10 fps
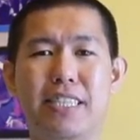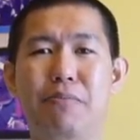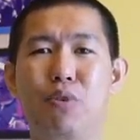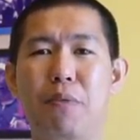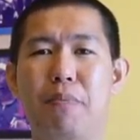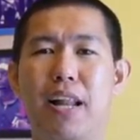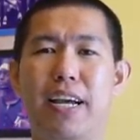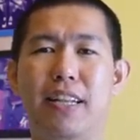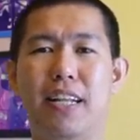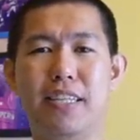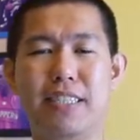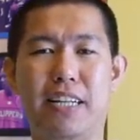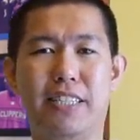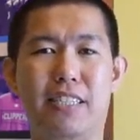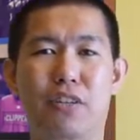dia bolak-balik antara
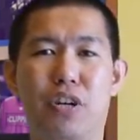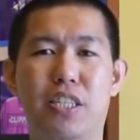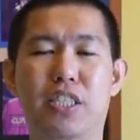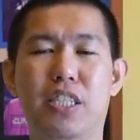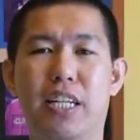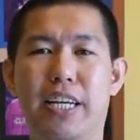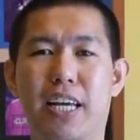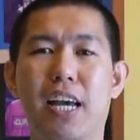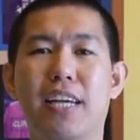Celtics dan juga G League.